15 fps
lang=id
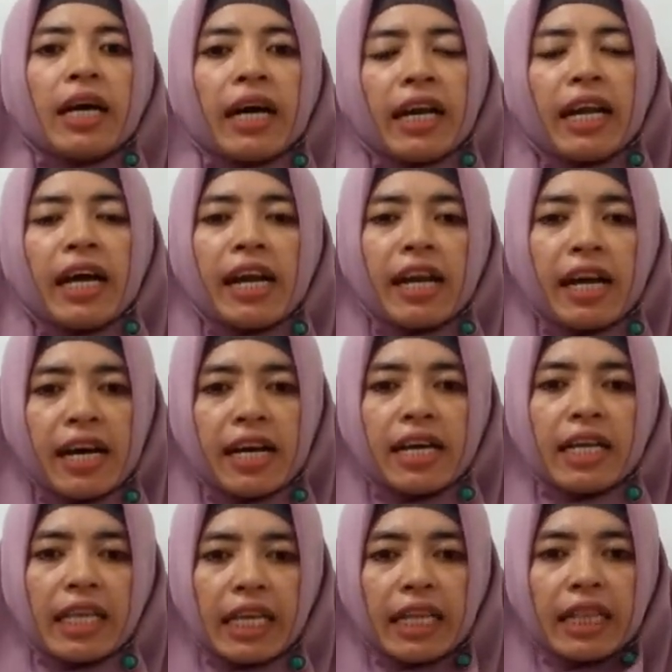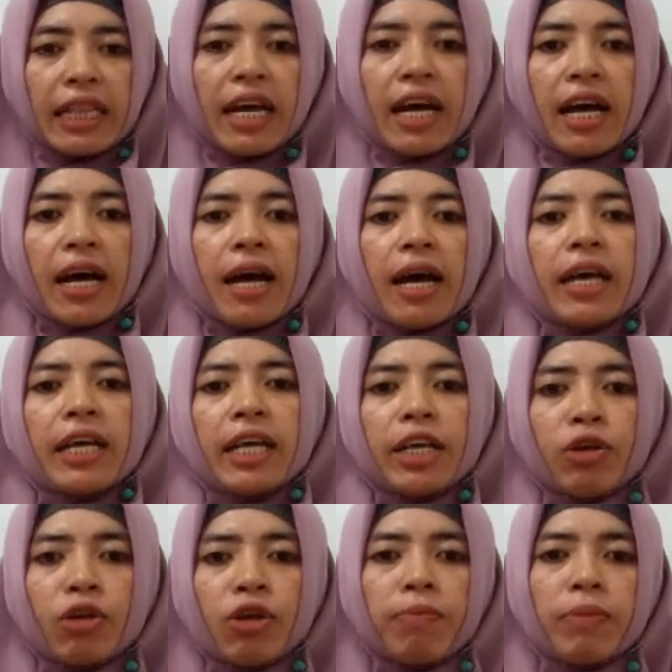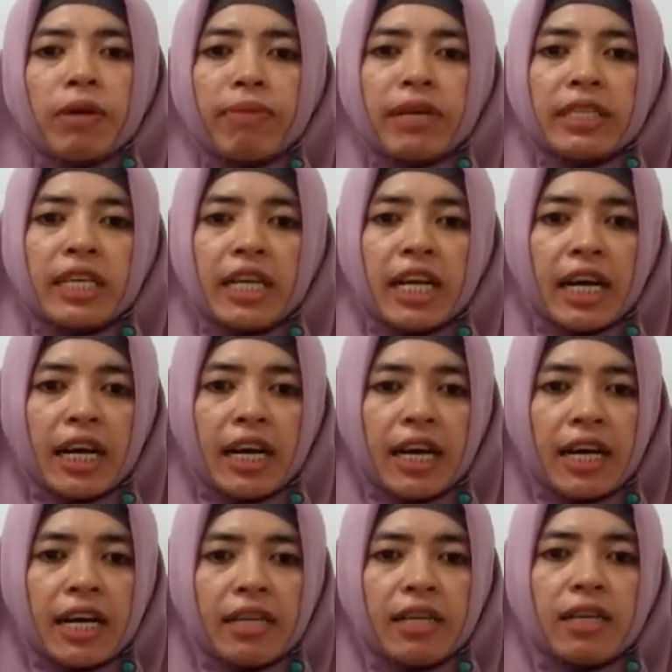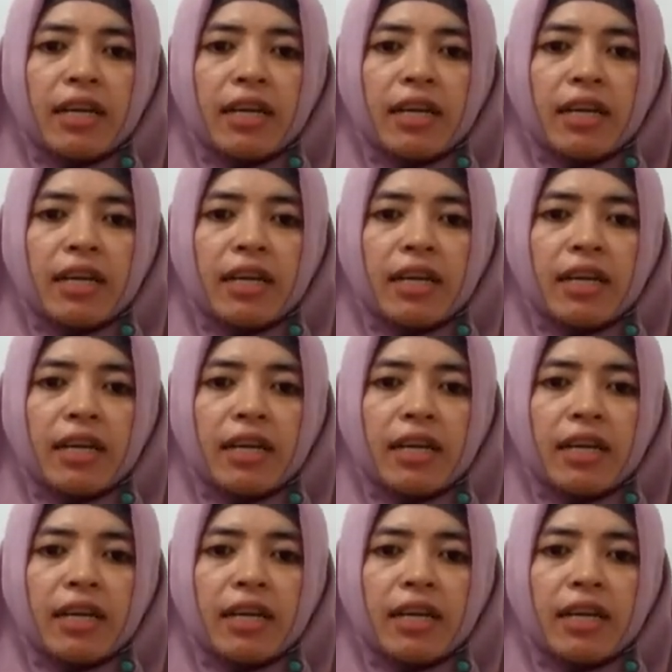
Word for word: Anak-anak, kita hidup di masyarakat